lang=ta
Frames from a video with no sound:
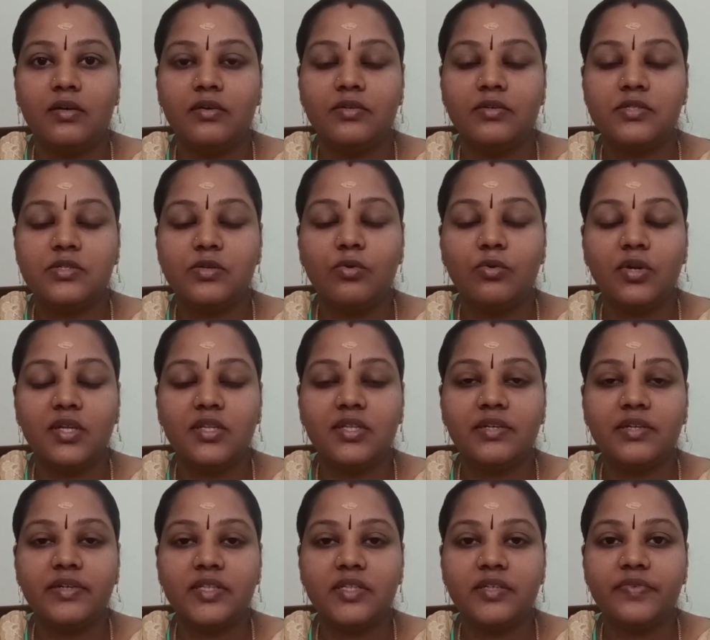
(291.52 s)

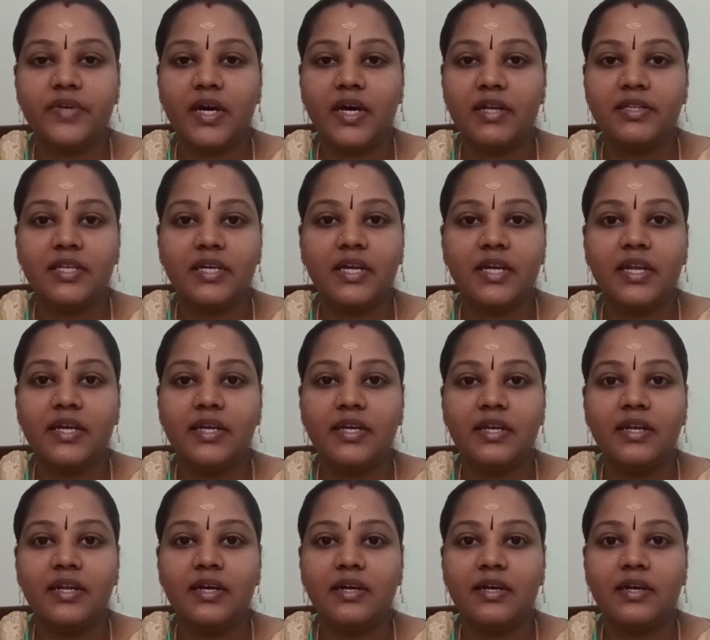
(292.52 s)
சொல்கிறதுக்கு வந்து வார்த்தைகளே
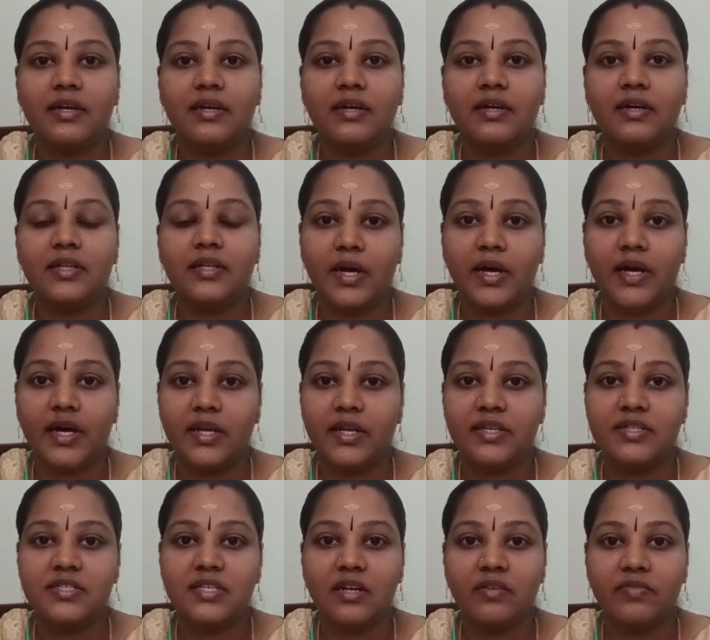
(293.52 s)
இல்லைங்க அதாவது
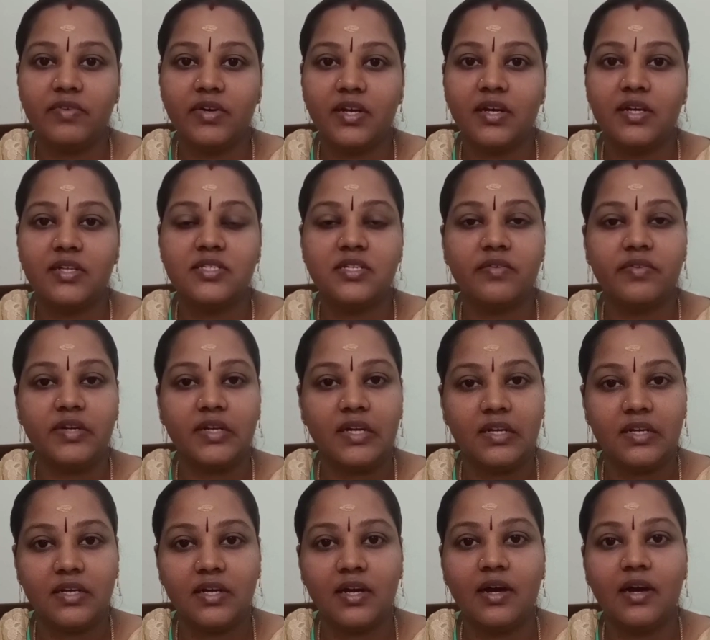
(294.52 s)
ஆரி செல்வராஜ்
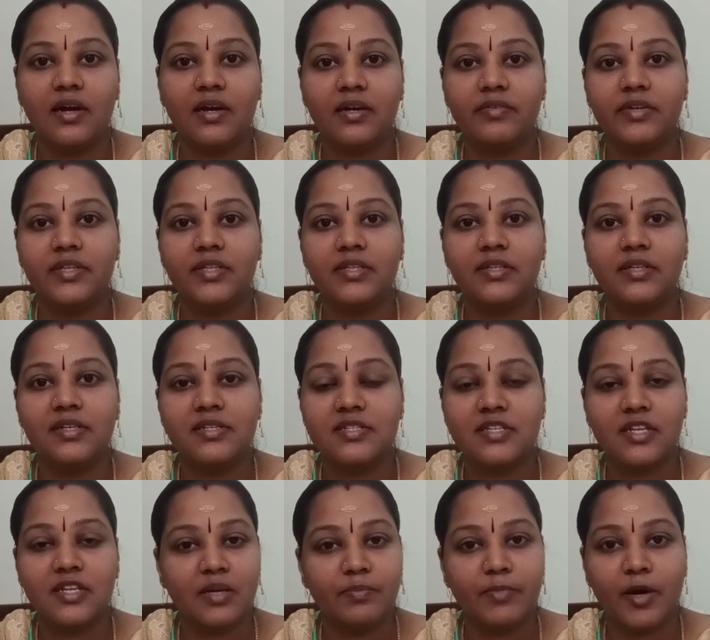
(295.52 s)
அவர்களுக்காக வந்து
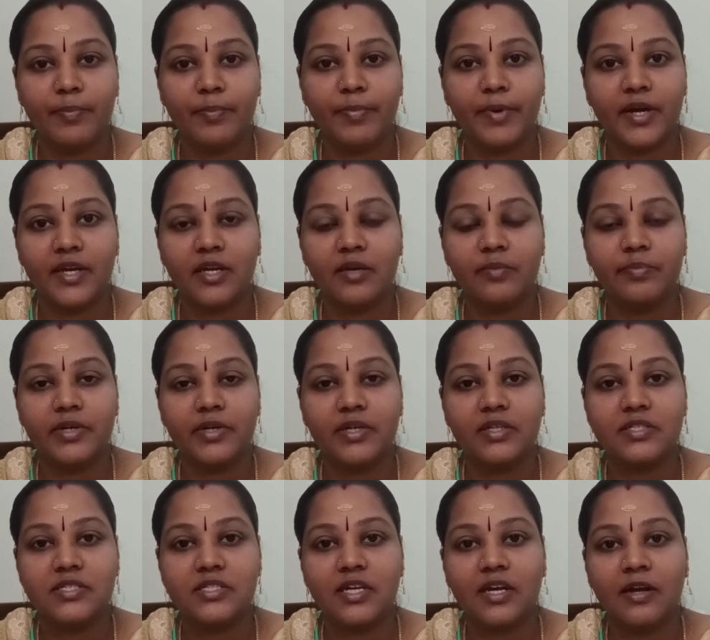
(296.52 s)
சினிமா
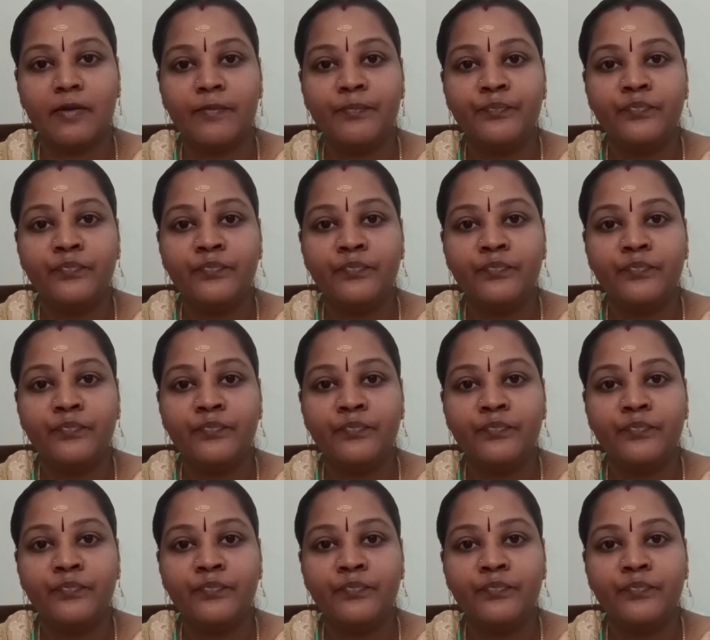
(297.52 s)
படைக்கப்பட்டுச்சா